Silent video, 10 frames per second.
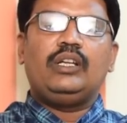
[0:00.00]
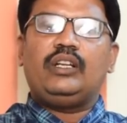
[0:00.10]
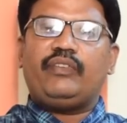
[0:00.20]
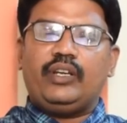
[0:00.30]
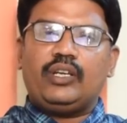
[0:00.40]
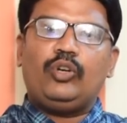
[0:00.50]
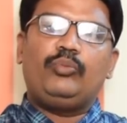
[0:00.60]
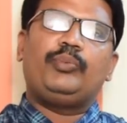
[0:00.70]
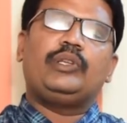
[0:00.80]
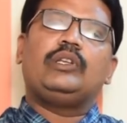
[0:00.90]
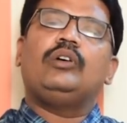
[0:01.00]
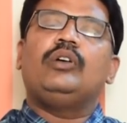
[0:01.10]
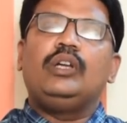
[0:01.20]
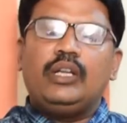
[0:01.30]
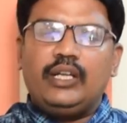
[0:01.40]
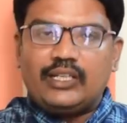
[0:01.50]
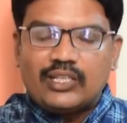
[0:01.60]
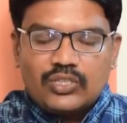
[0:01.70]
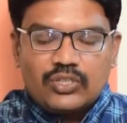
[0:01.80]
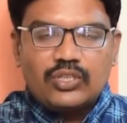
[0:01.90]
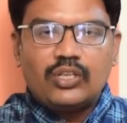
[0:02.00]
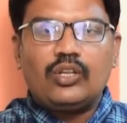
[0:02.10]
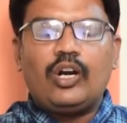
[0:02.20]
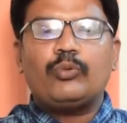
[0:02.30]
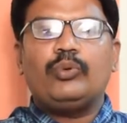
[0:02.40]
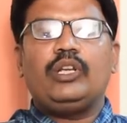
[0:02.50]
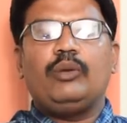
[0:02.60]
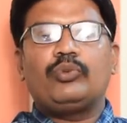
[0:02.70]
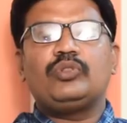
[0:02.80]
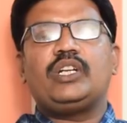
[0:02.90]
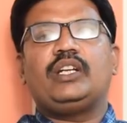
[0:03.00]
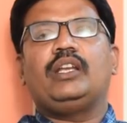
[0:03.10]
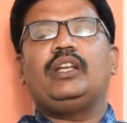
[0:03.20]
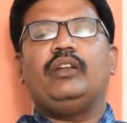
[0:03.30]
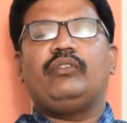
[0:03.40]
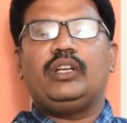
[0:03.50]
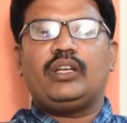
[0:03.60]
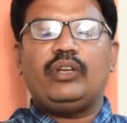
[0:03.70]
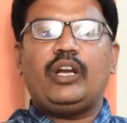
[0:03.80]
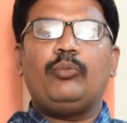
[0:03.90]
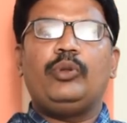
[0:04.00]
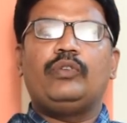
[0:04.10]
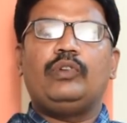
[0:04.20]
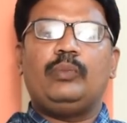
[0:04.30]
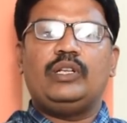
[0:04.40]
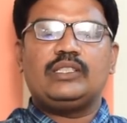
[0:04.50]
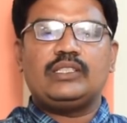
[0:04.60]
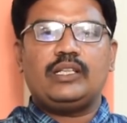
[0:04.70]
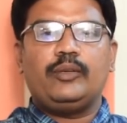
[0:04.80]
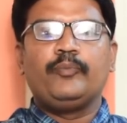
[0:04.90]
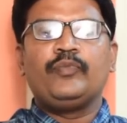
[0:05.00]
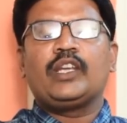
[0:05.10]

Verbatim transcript: డెఫినెట్గా హోమియోపతిలో ఈ టెస్టోస్టిరాన్ హార్మోన్ని ఇంప్రూవ్ చేయడానికి డెఫినెట్గా వీ హ్యావ్ బ్యూటిఫుల్ మెడిసిన్స్ అండి